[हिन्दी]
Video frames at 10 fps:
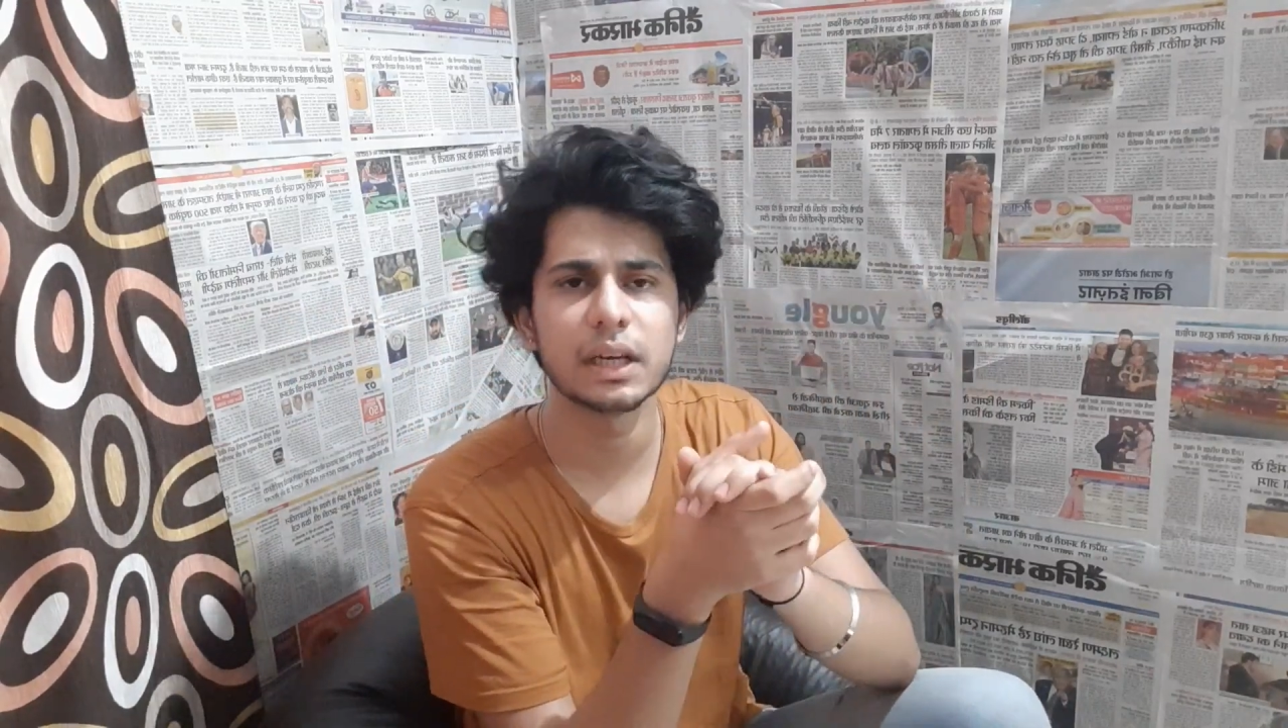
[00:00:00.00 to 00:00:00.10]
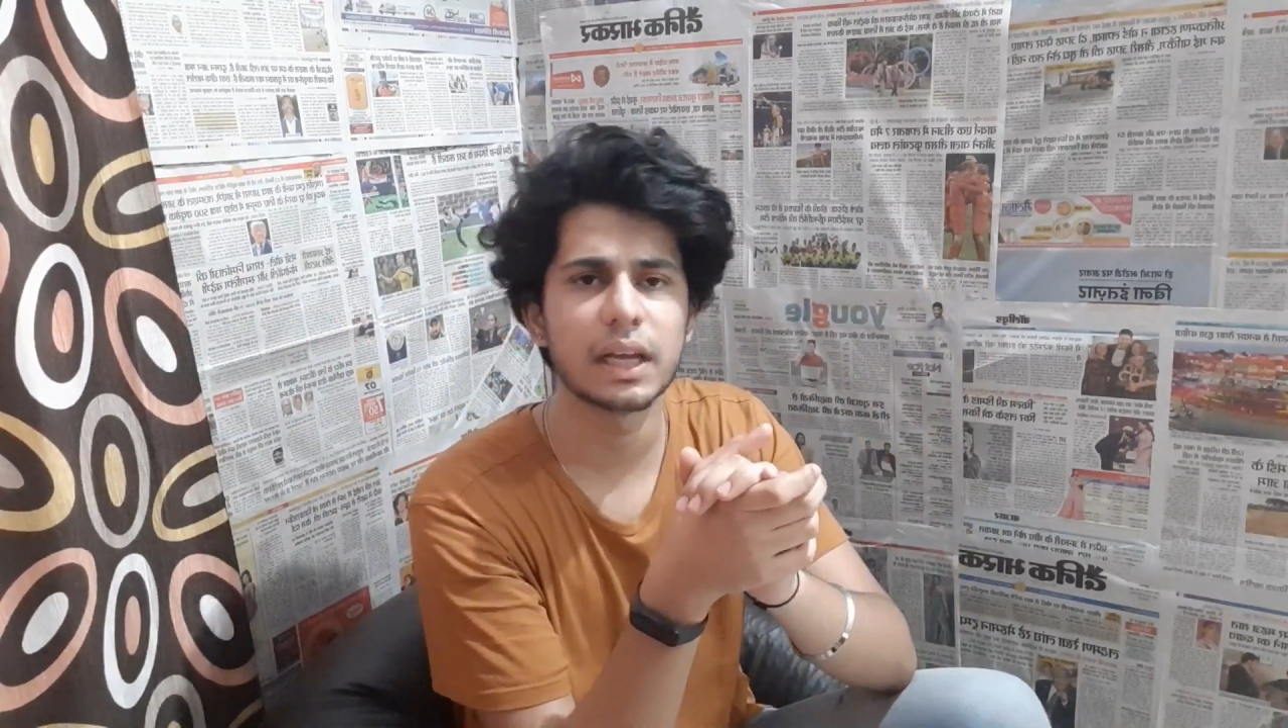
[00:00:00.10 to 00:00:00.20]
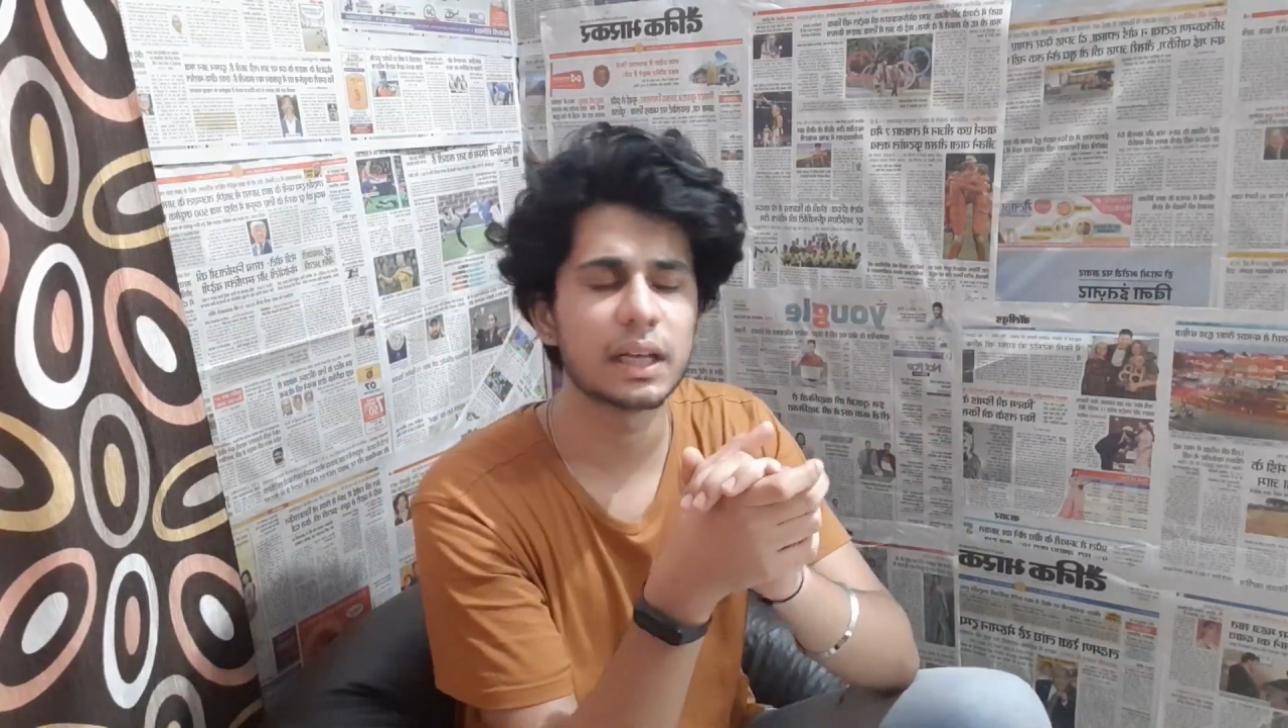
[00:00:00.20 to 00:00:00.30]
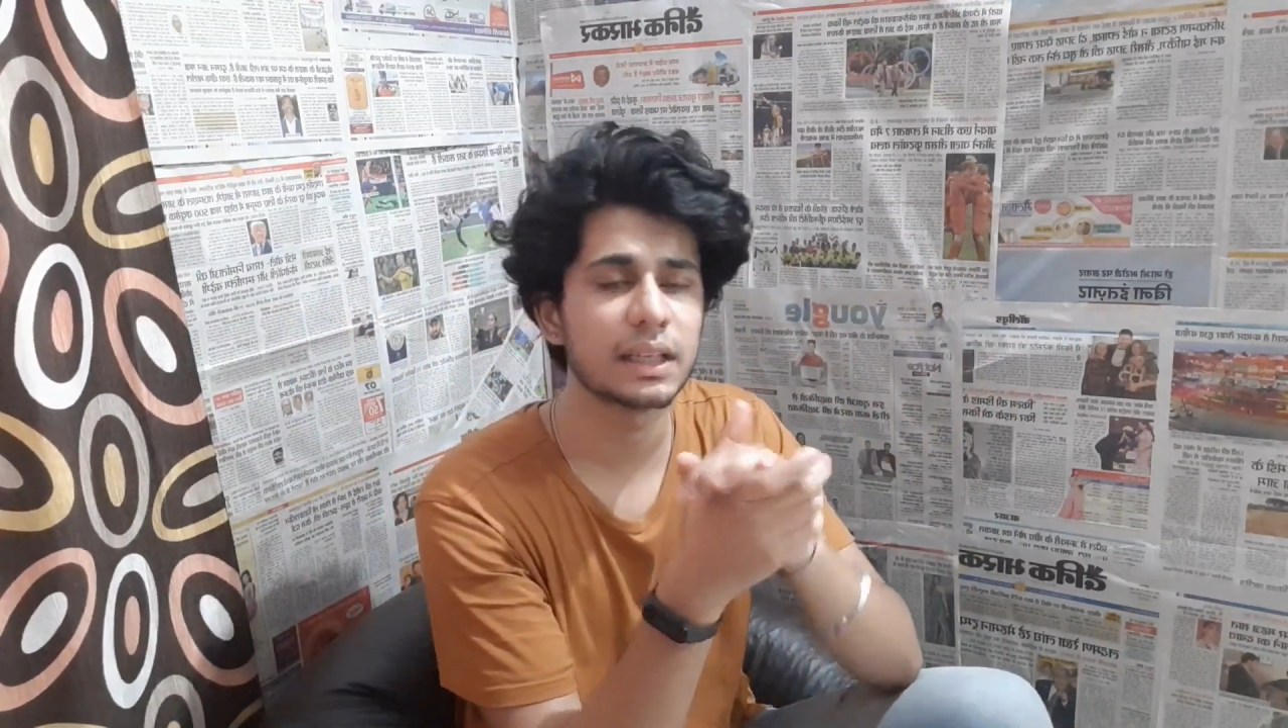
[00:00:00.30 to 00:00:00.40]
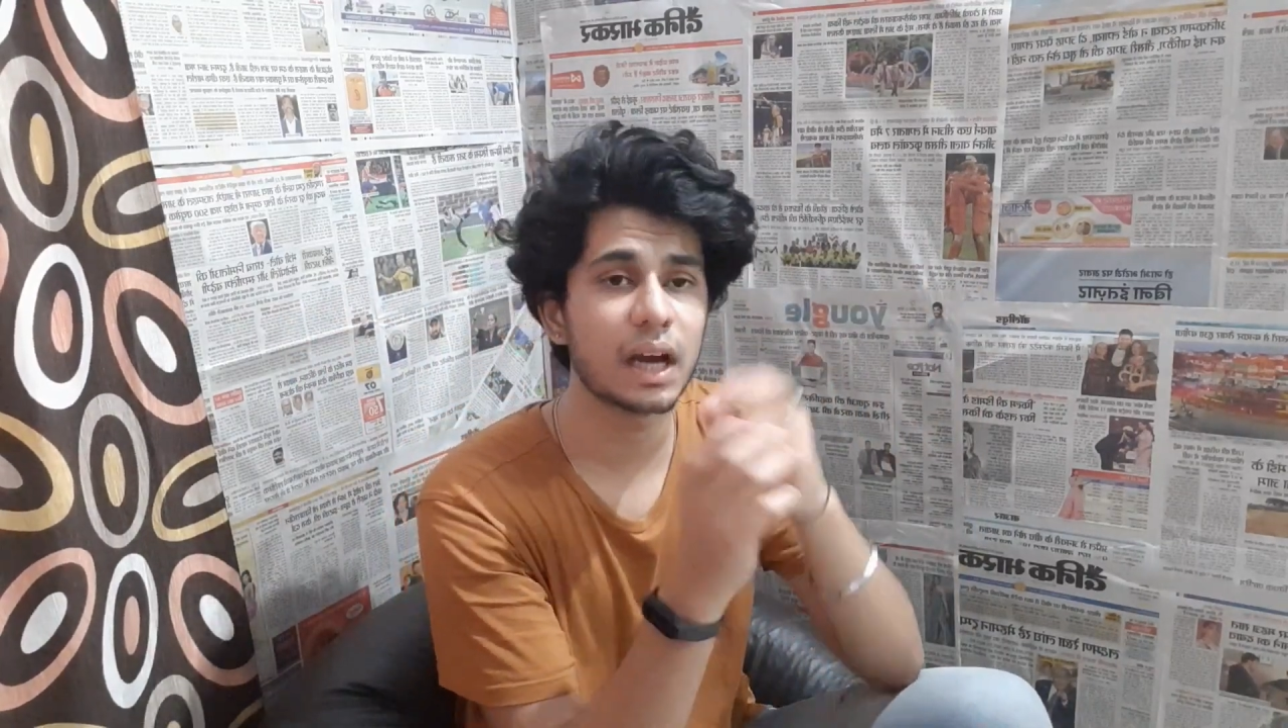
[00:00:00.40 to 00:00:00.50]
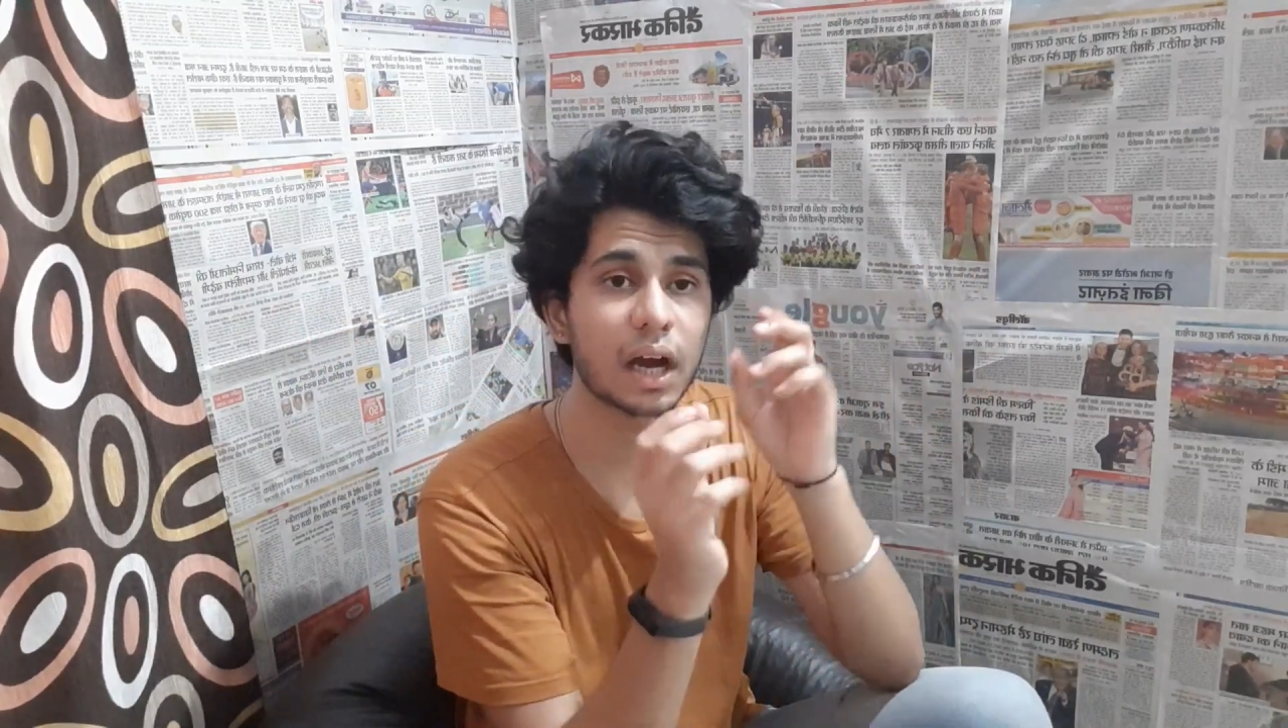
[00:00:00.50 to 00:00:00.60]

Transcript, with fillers: चले जाते हैं